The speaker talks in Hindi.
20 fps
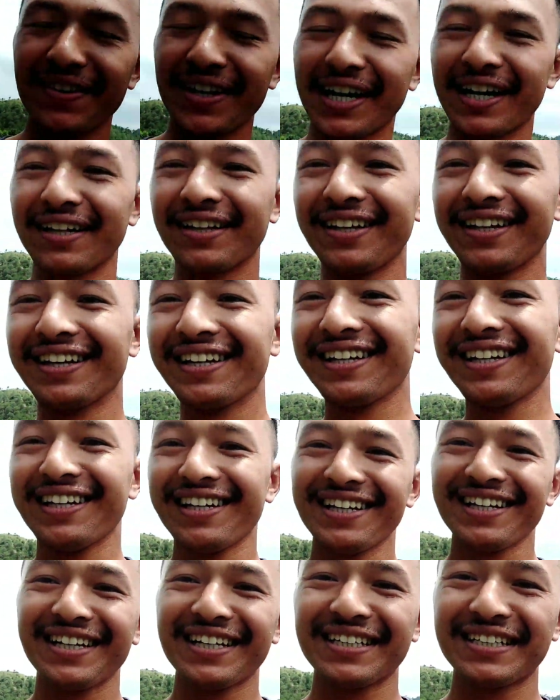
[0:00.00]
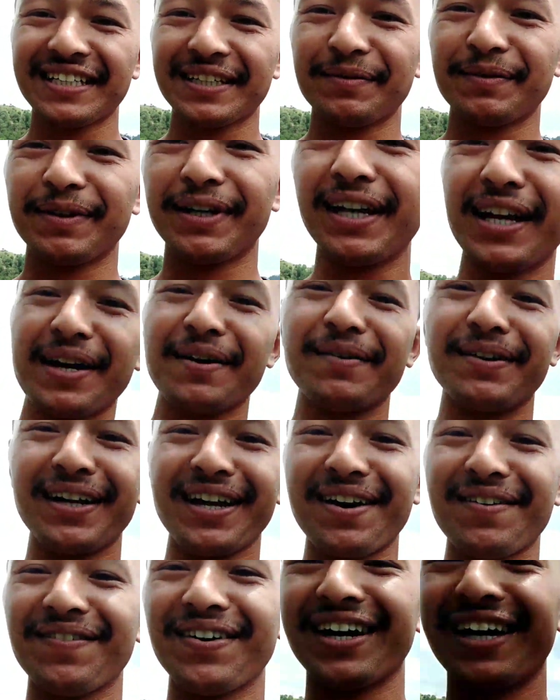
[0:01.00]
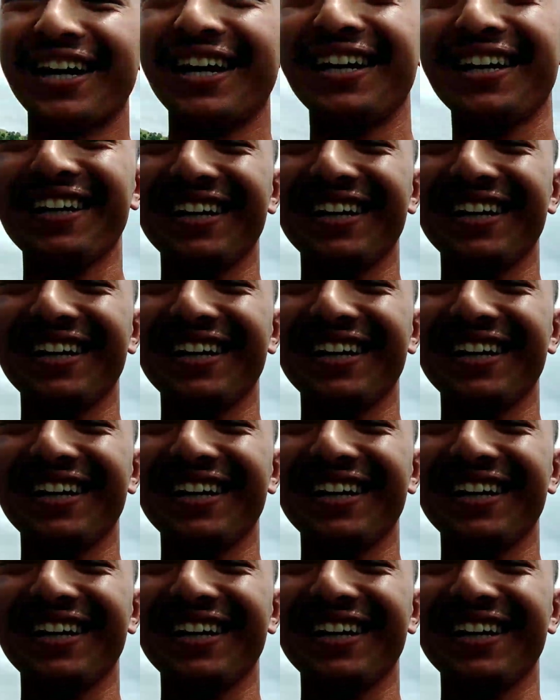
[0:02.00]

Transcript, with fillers: मार दिए सब बढ़िया बढ़िया मार